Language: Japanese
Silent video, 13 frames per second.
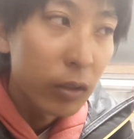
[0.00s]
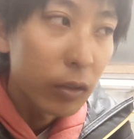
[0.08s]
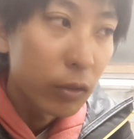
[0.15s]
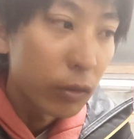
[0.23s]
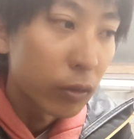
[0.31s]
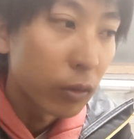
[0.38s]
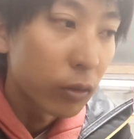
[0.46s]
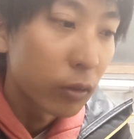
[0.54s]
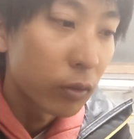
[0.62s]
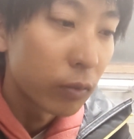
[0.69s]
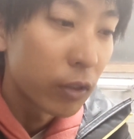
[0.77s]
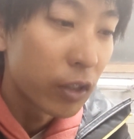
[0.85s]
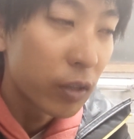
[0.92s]
そう、
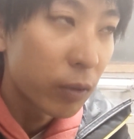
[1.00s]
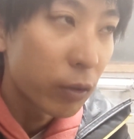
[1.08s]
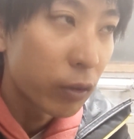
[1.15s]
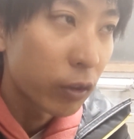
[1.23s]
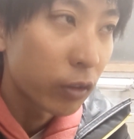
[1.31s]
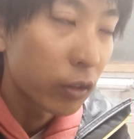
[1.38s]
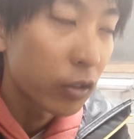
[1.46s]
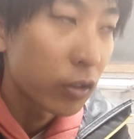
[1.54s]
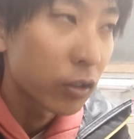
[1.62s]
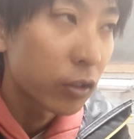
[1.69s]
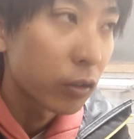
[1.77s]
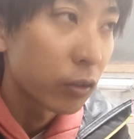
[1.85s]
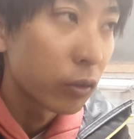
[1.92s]
まあ、行けばよかったんで
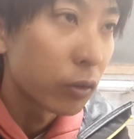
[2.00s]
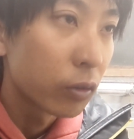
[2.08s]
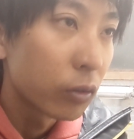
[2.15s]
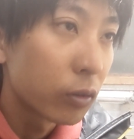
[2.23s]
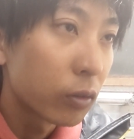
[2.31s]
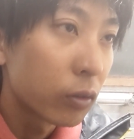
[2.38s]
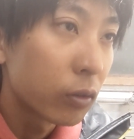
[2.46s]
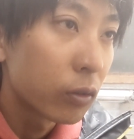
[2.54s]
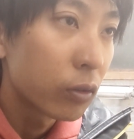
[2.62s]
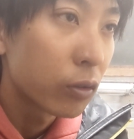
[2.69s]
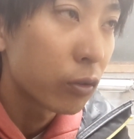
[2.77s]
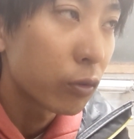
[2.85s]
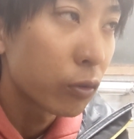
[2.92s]
すけど
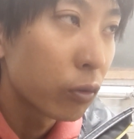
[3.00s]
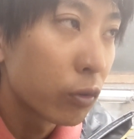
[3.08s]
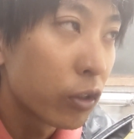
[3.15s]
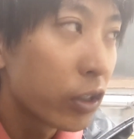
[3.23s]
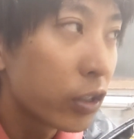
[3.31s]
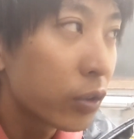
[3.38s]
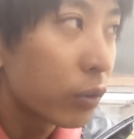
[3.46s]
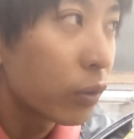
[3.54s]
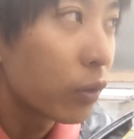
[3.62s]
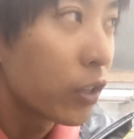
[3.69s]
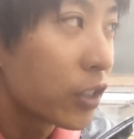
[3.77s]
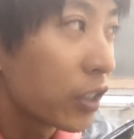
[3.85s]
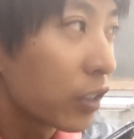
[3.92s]
ちょっと行き損
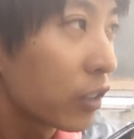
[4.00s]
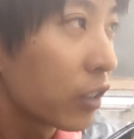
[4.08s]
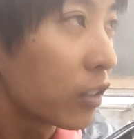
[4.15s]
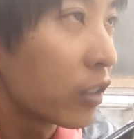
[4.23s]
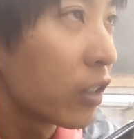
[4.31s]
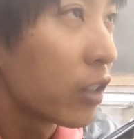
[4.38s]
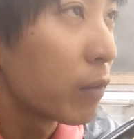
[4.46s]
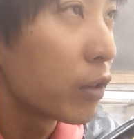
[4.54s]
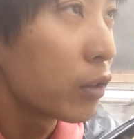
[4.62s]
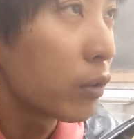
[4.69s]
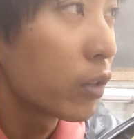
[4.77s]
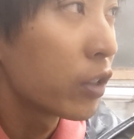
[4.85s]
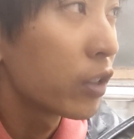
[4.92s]
ねちゃったんで、まあ、
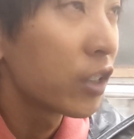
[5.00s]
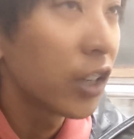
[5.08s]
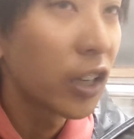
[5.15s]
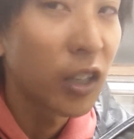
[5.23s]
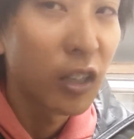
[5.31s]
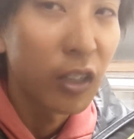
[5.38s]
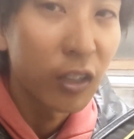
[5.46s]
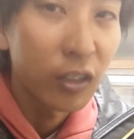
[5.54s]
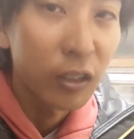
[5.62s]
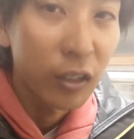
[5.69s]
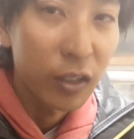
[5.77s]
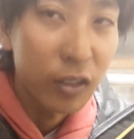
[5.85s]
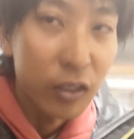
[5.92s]
それは次回かなっ
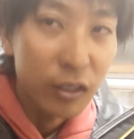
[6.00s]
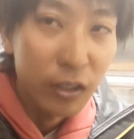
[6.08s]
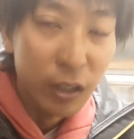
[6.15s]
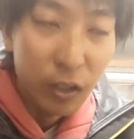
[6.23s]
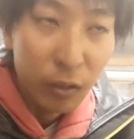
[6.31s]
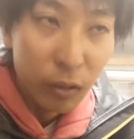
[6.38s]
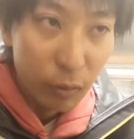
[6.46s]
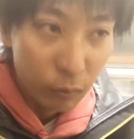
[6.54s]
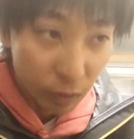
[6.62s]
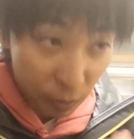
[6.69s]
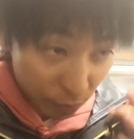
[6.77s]
て感じですね、ま